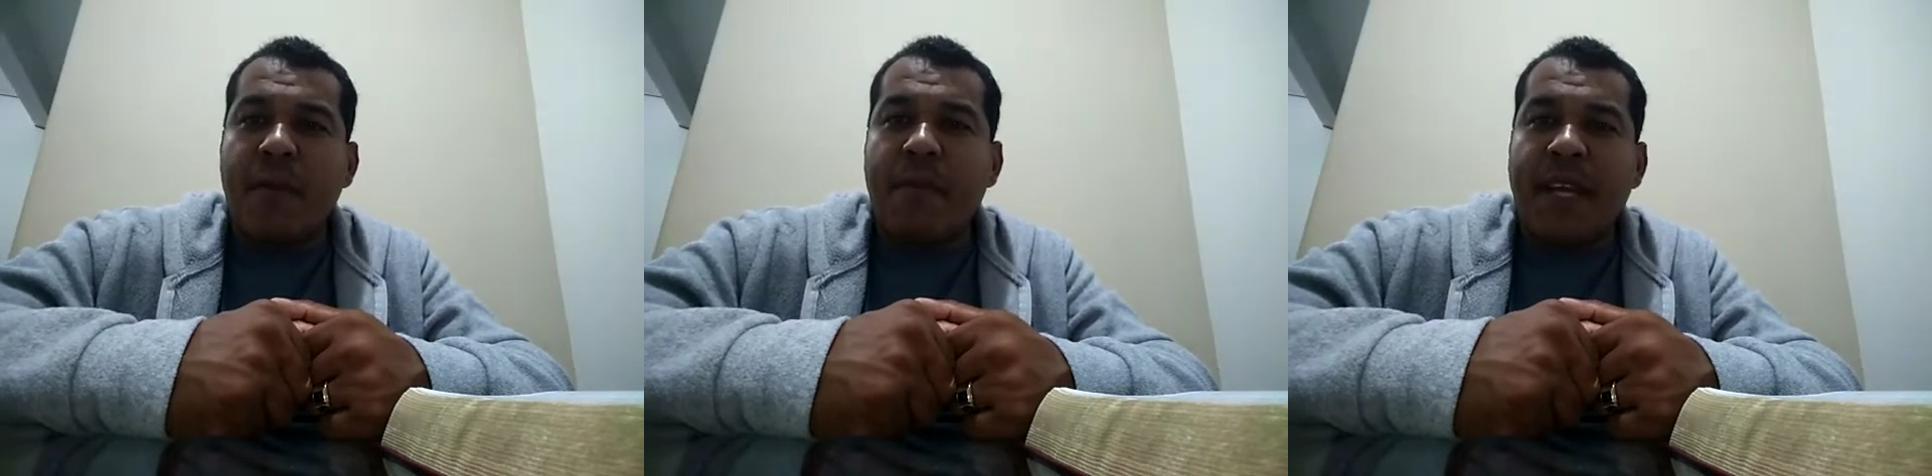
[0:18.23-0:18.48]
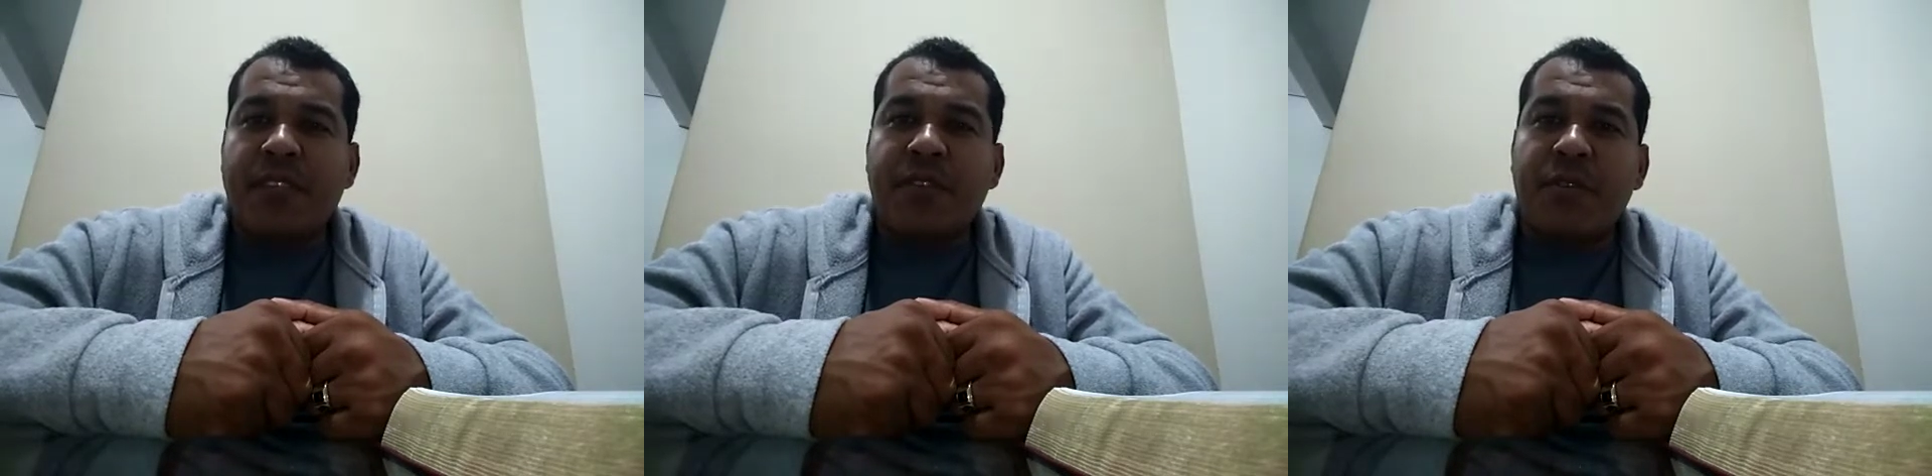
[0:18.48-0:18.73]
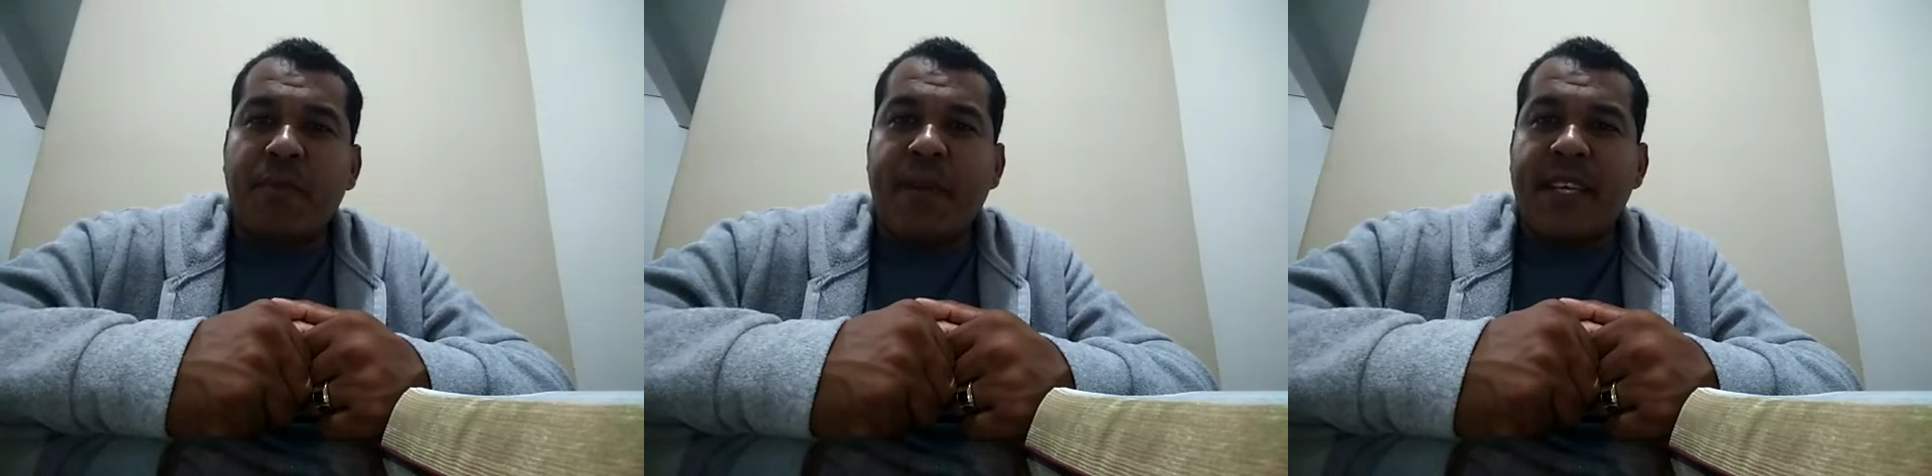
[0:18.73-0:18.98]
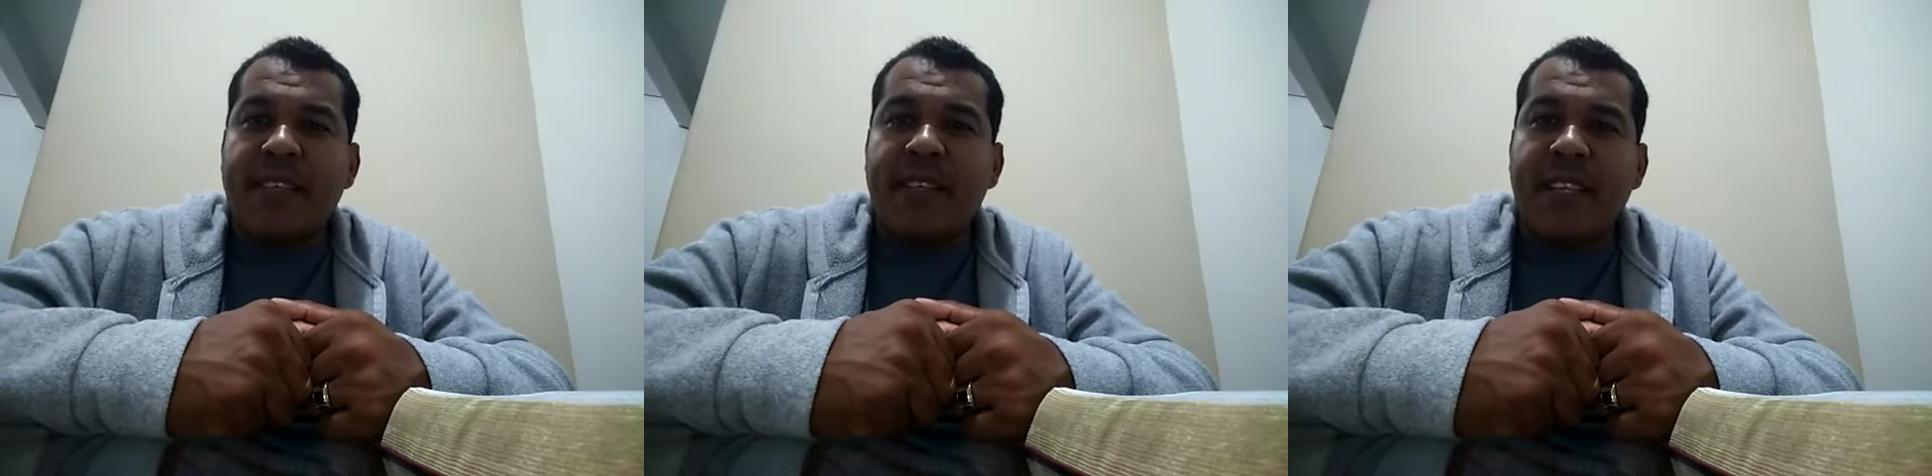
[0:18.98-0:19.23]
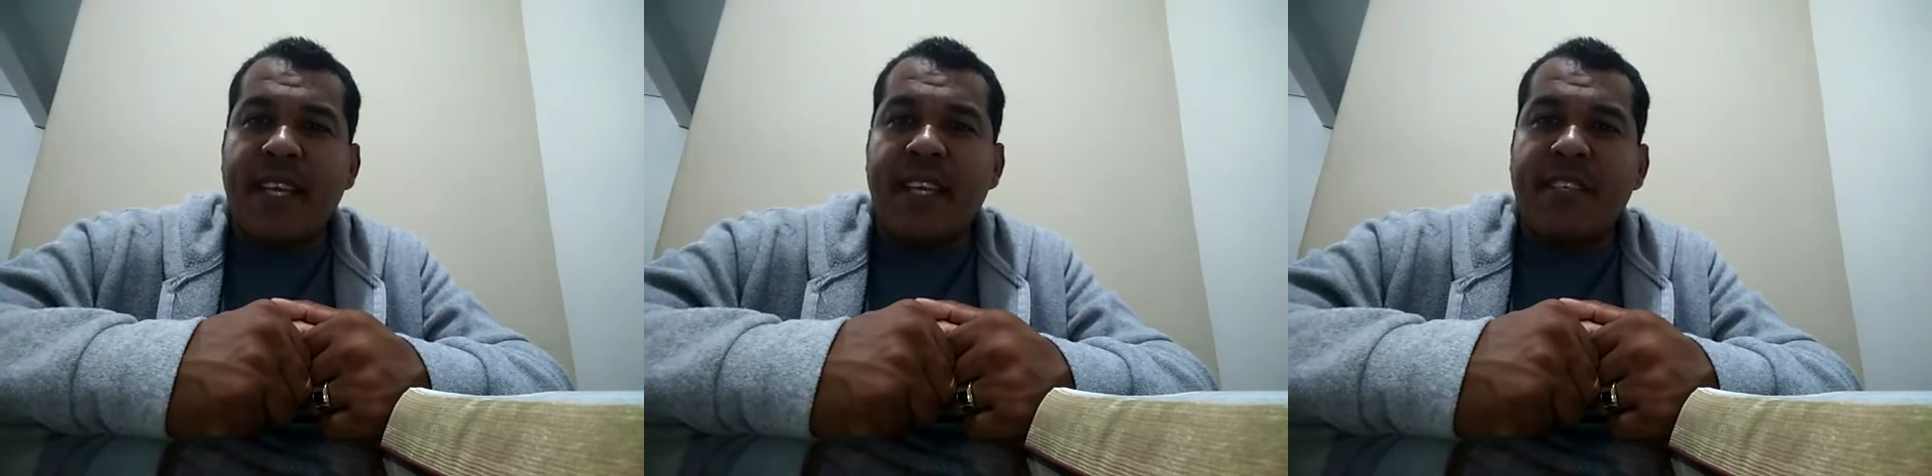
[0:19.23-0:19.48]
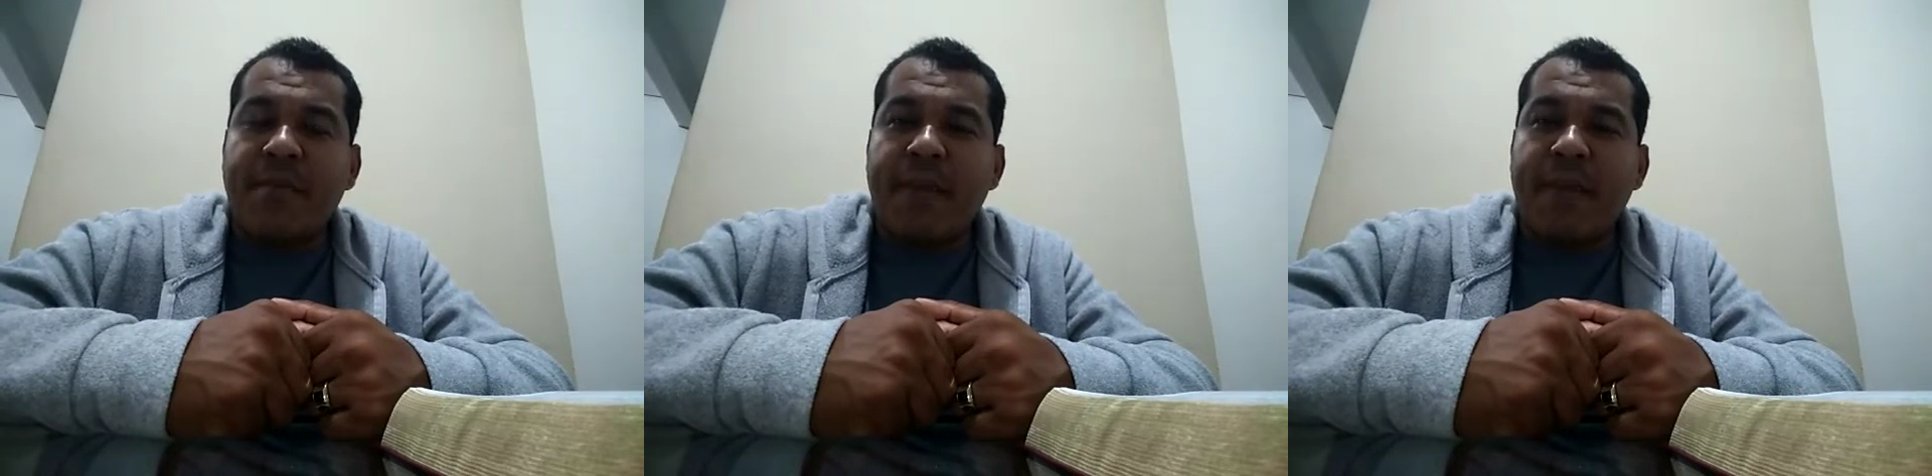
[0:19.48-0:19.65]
pastor presidente